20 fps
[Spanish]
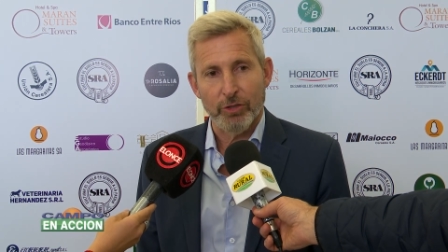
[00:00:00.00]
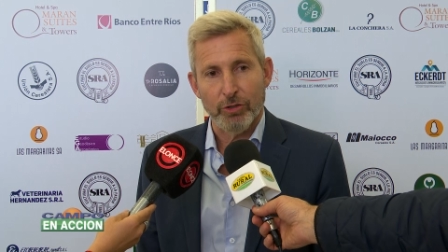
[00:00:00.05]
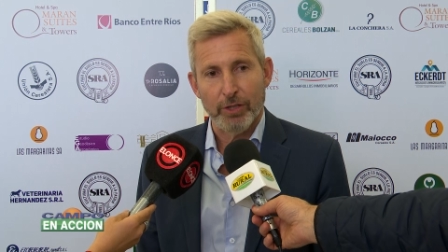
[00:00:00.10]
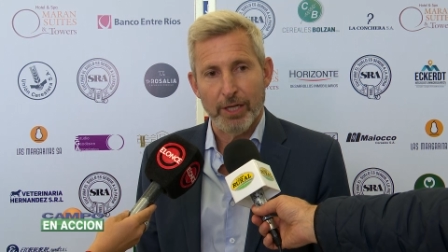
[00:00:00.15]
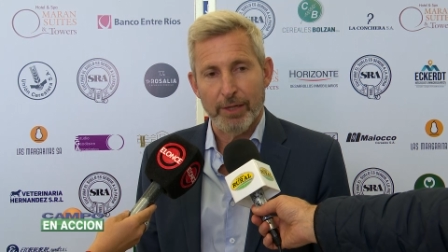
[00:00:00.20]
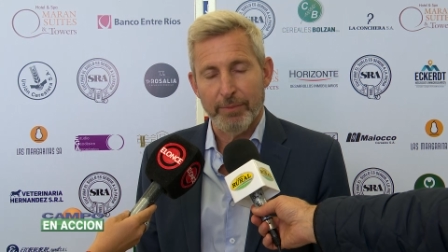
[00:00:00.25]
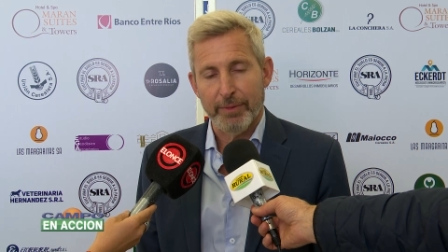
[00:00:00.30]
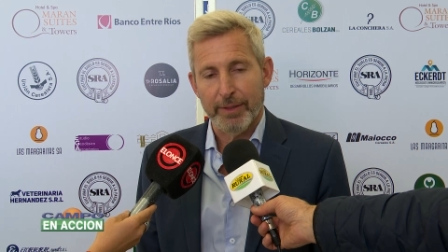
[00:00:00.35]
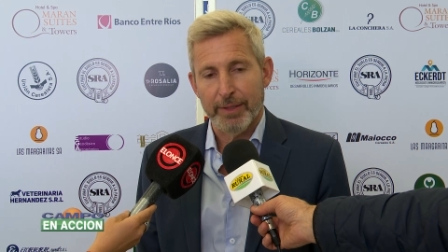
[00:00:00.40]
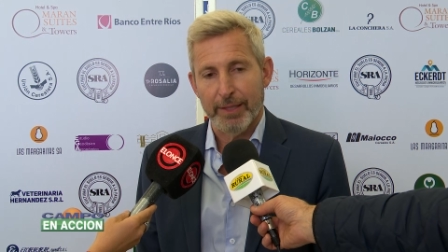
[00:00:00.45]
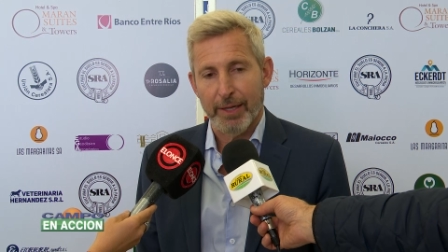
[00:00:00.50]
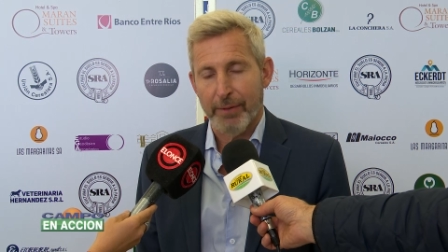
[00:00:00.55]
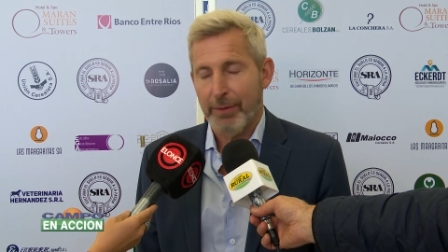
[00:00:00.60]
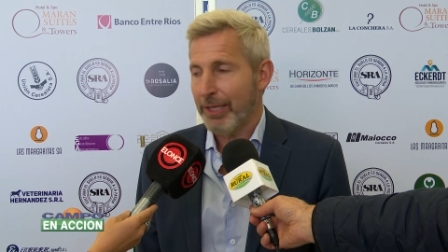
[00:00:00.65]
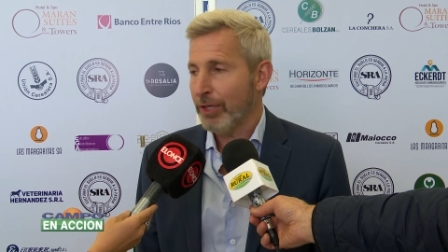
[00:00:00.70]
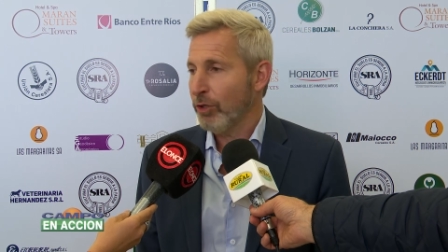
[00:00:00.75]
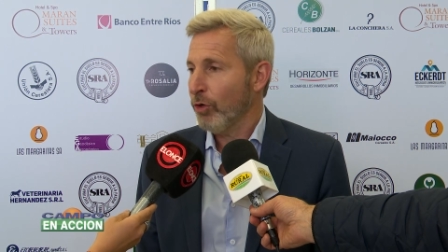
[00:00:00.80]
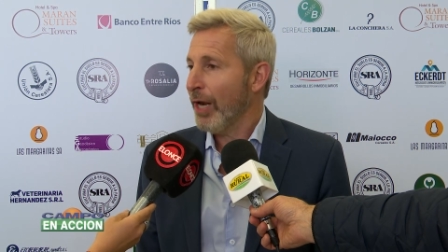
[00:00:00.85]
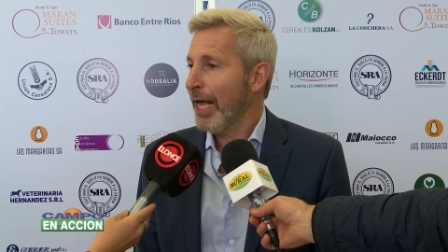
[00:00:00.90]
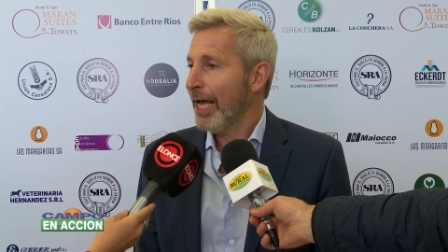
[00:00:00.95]
totalmente
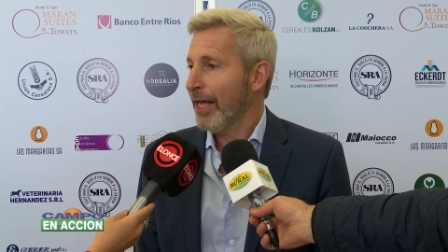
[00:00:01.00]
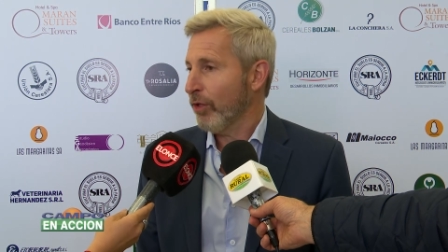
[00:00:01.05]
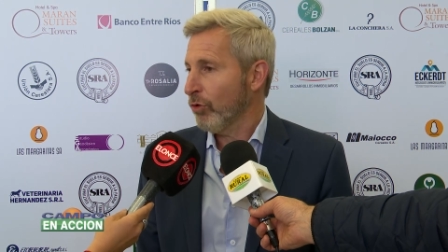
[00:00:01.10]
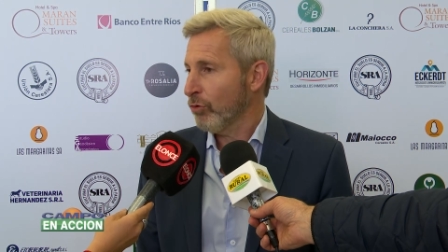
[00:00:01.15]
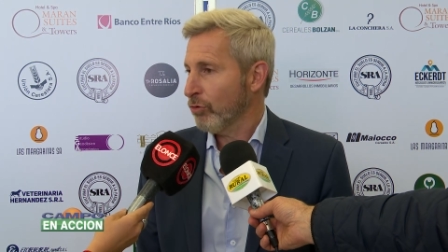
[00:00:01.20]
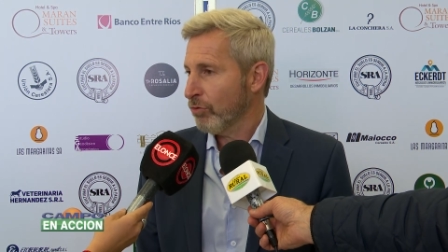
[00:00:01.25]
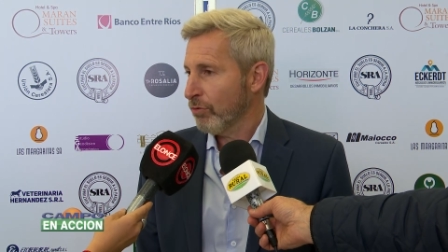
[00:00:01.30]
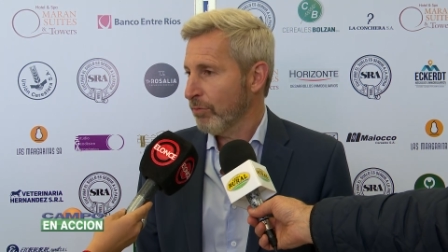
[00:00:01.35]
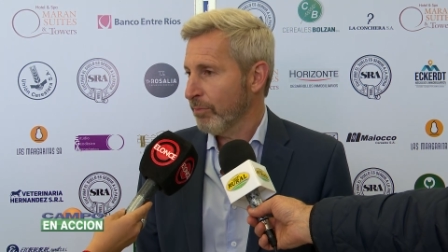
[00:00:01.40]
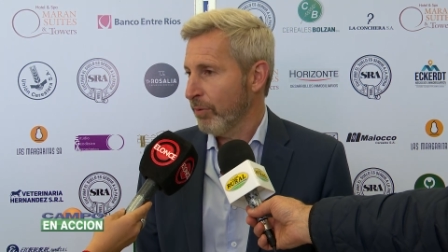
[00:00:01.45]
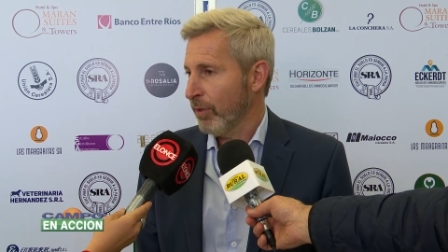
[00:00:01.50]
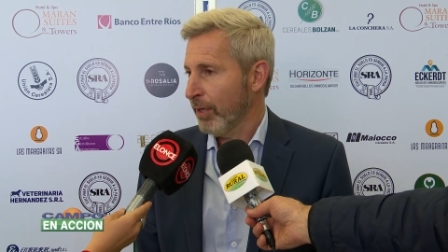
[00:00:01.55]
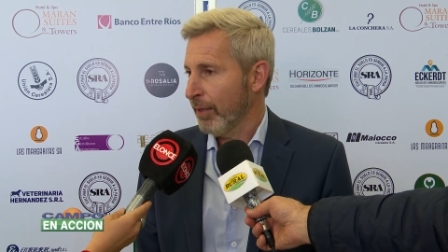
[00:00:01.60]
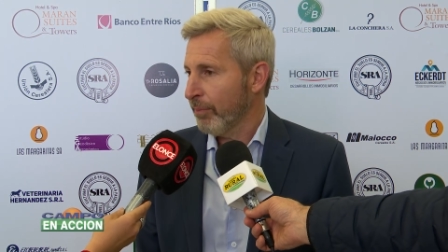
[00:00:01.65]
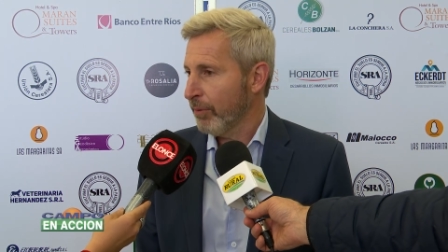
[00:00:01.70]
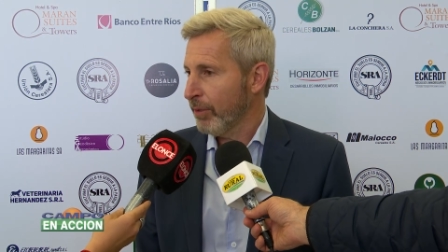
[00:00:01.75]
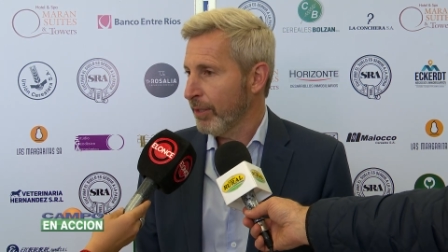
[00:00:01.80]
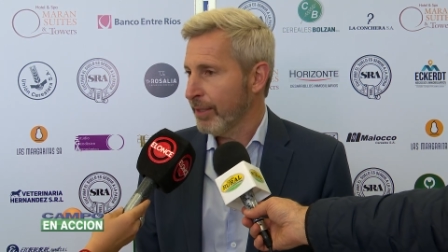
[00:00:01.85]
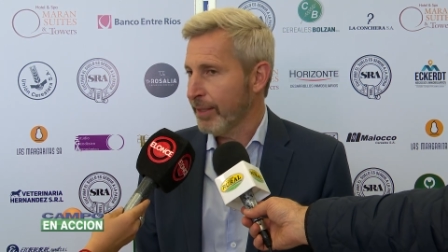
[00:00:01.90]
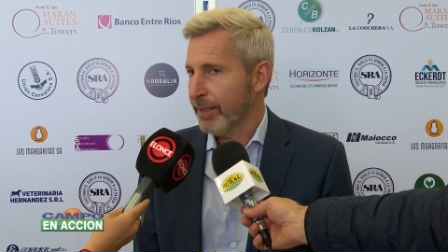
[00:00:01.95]
abandonados por
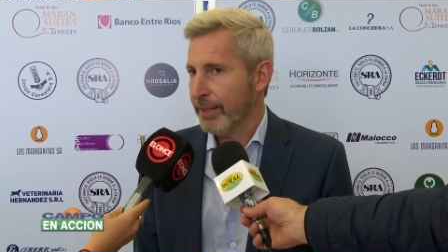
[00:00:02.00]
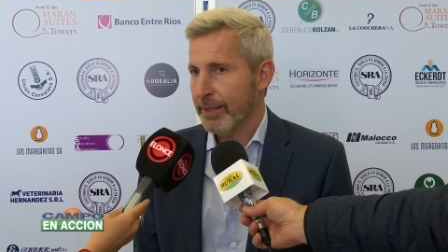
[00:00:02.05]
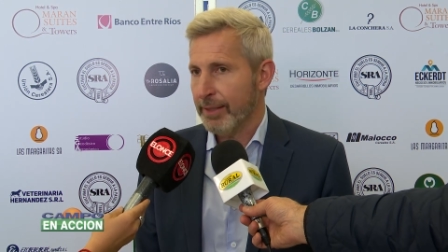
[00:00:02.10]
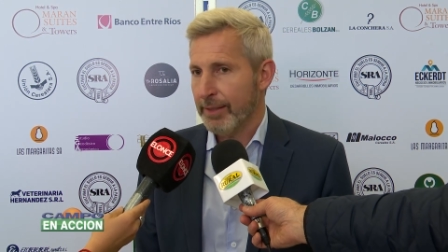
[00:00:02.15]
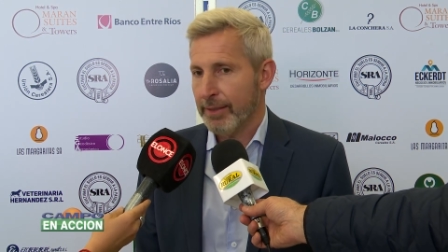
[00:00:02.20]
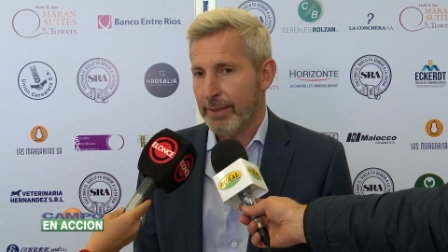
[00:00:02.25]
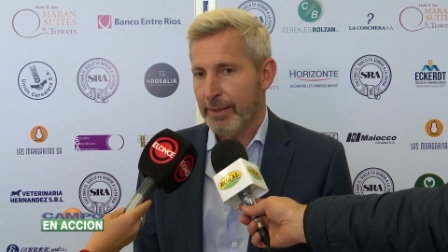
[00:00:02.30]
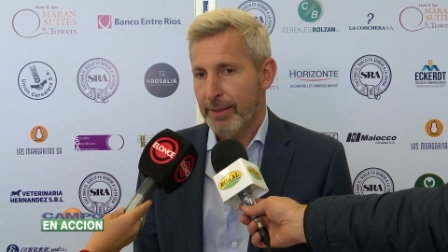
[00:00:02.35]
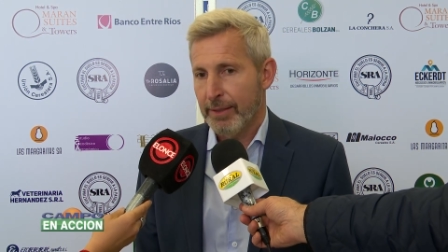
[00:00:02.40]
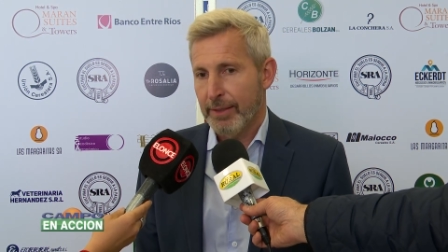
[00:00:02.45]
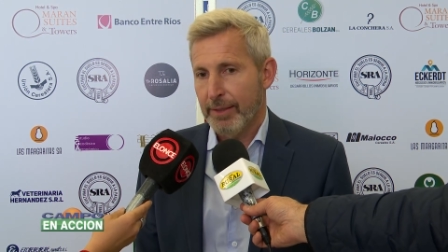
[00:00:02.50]
la política,